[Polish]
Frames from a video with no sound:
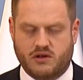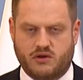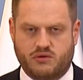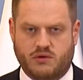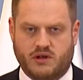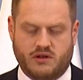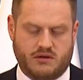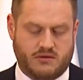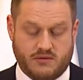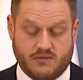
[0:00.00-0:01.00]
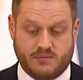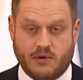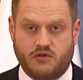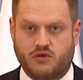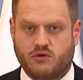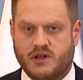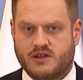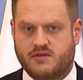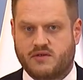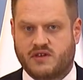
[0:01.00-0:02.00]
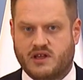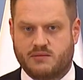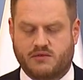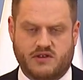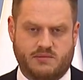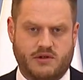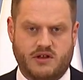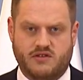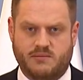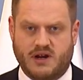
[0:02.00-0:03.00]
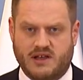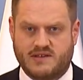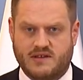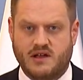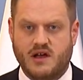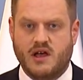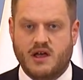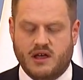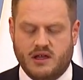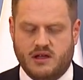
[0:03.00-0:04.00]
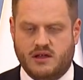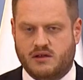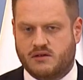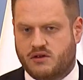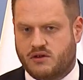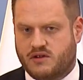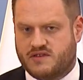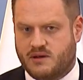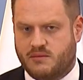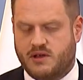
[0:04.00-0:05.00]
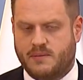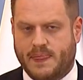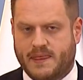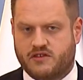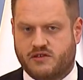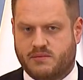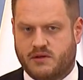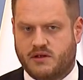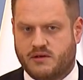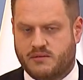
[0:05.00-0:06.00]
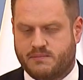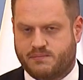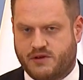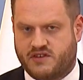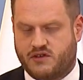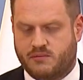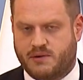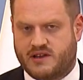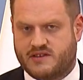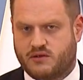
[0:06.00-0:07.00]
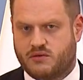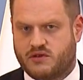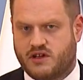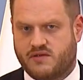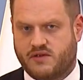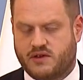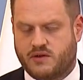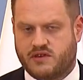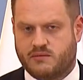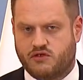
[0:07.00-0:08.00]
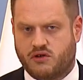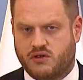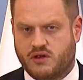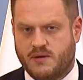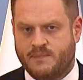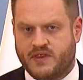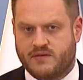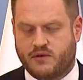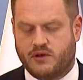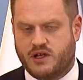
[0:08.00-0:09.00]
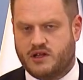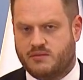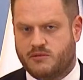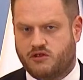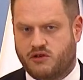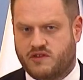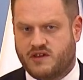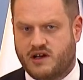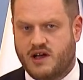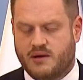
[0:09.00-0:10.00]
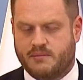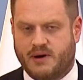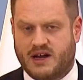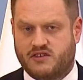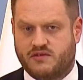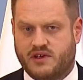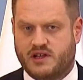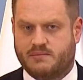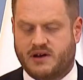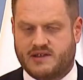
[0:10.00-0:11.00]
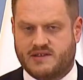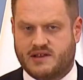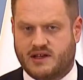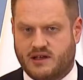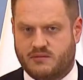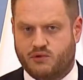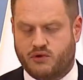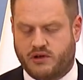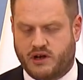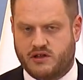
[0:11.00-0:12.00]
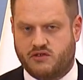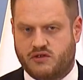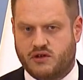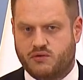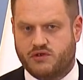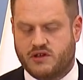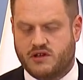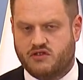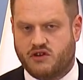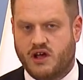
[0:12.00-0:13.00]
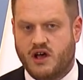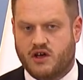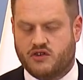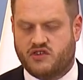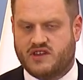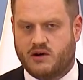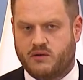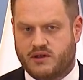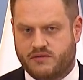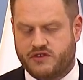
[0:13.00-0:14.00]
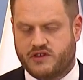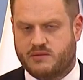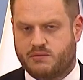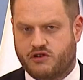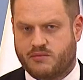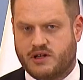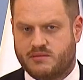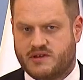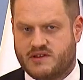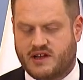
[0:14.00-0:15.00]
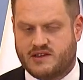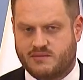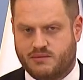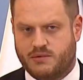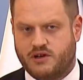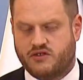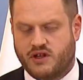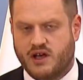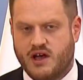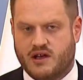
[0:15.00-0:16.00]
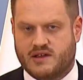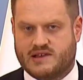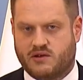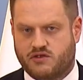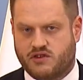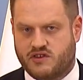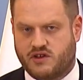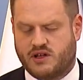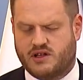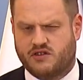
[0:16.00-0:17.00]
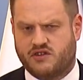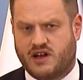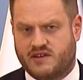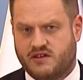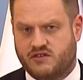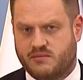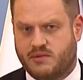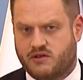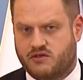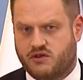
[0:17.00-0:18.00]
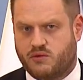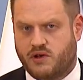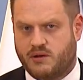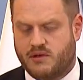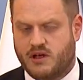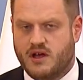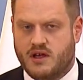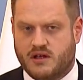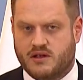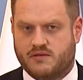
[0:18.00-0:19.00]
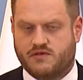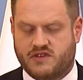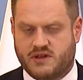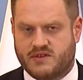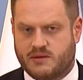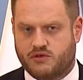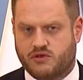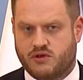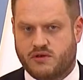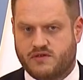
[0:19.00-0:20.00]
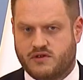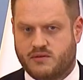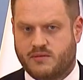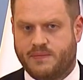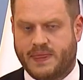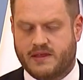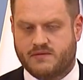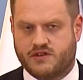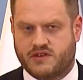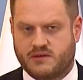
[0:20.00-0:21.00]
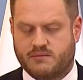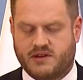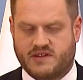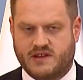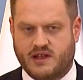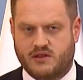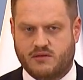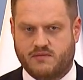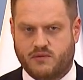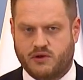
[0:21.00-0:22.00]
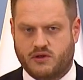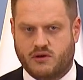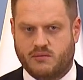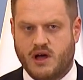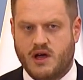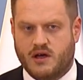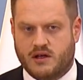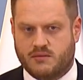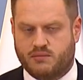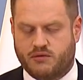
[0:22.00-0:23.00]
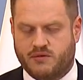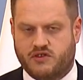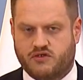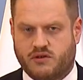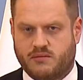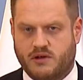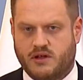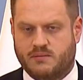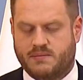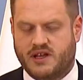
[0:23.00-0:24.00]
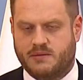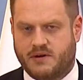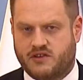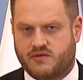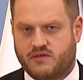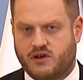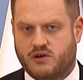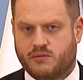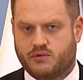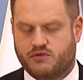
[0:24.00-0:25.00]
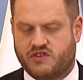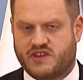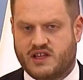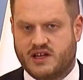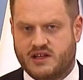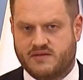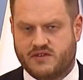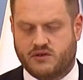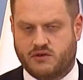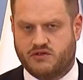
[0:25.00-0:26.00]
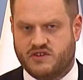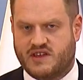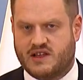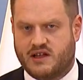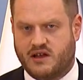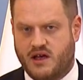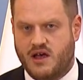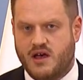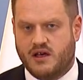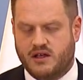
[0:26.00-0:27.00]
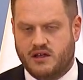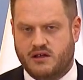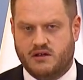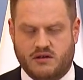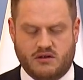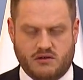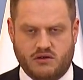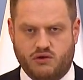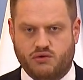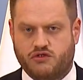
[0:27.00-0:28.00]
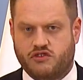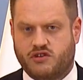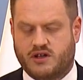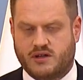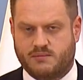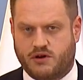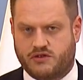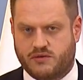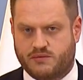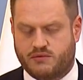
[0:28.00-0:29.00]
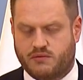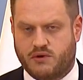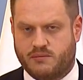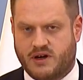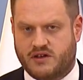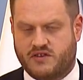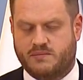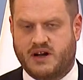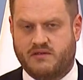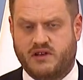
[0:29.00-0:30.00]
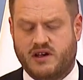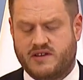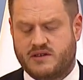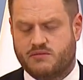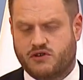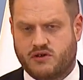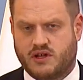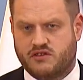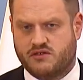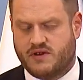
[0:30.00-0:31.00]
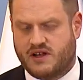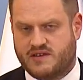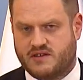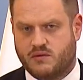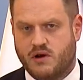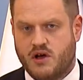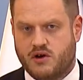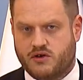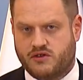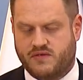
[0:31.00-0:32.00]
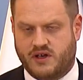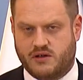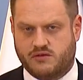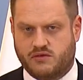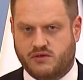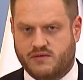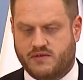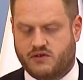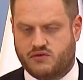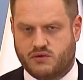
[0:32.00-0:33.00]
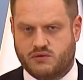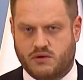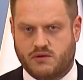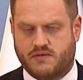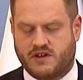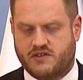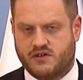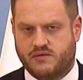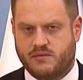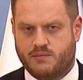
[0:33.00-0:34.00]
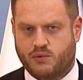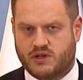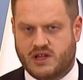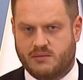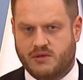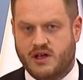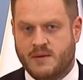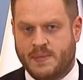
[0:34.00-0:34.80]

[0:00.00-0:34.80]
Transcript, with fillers: y, które, wypełniać dokumenty związane na przykład z podjęciem pracy i chcemy żeby przez tę pracę, którą teraz wykonają samorządy, w kolejnych miesiącach bardzo wiele pracy takiej biurokratycznej, urzędniczej zostało na wszystkich poziomach administracji publicznej zaoszczędzone. Także raz jeszcze bardzo dziękujemy y, wszystkim samorządowcom, y, wszystkim prezydentom, wójtom, y, burmistrzom i ich pracownikom, którzy stanęli na wysokości zadania i już dzisiaj ten proces obsługują bardzo sprawnie, a jestem przekonany, że wraz z tą rozwijającą się infrastrukturą, wraz z nowymi punktami,